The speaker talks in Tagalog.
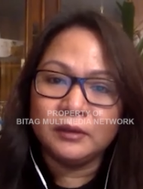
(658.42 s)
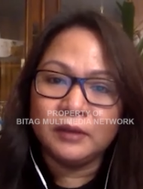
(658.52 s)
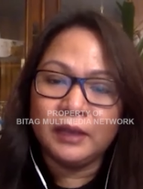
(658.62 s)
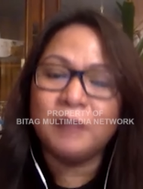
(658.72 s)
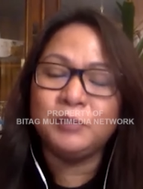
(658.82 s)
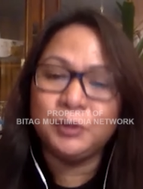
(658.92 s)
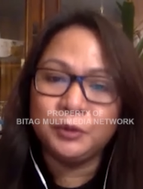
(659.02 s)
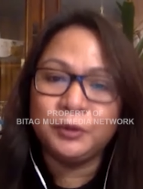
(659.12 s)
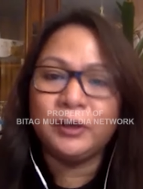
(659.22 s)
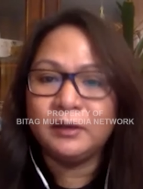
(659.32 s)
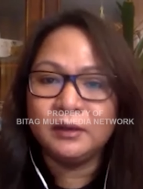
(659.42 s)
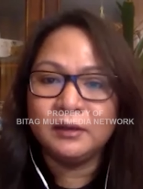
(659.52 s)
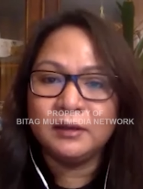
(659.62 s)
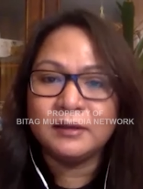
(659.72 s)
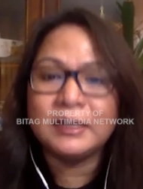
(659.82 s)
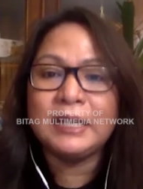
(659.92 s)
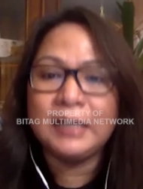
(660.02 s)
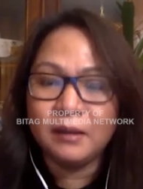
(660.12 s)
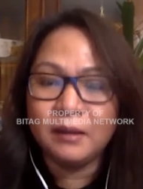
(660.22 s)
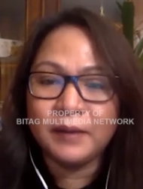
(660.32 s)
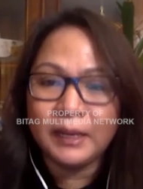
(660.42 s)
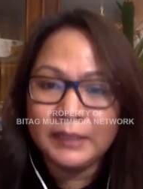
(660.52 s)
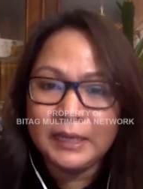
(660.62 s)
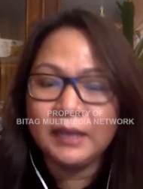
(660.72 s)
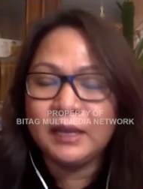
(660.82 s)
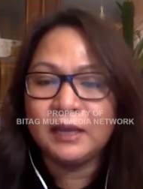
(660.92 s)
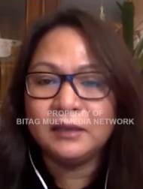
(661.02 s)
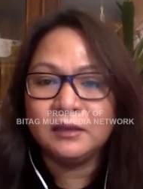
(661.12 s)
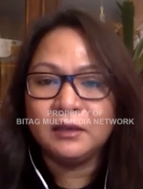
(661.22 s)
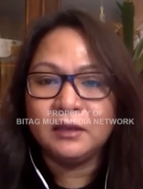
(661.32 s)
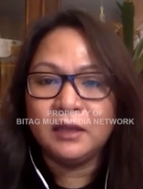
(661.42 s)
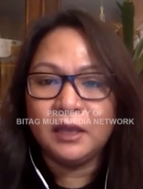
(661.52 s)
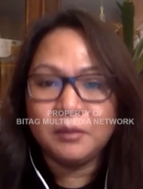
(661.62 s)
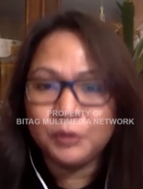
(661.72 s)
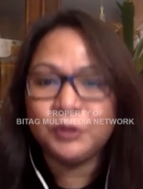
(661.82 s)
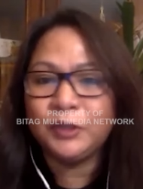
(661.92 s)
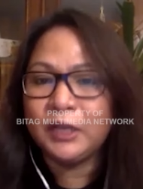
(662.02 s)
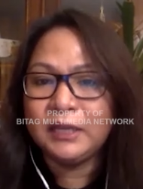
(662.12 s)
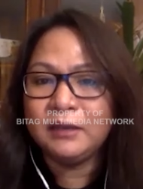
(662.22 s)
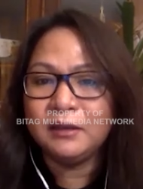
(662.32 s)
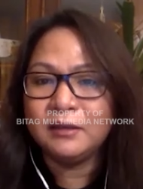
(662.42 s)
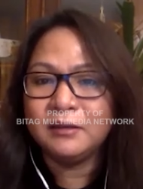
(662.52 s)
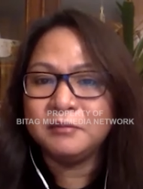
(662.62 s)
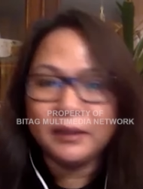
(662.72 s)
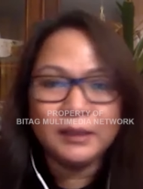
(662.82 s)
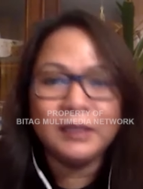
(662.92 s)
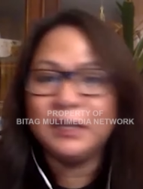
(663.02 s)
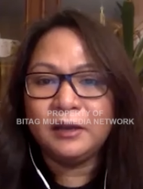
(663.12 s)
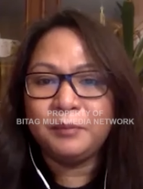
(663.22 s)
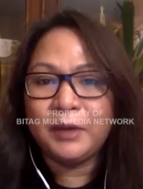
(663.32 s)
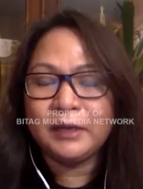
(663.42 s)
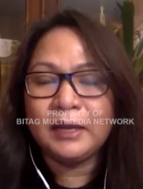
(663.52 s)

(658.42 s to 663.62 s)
And I'm sure ready, ready ka na emotionally, mentally, para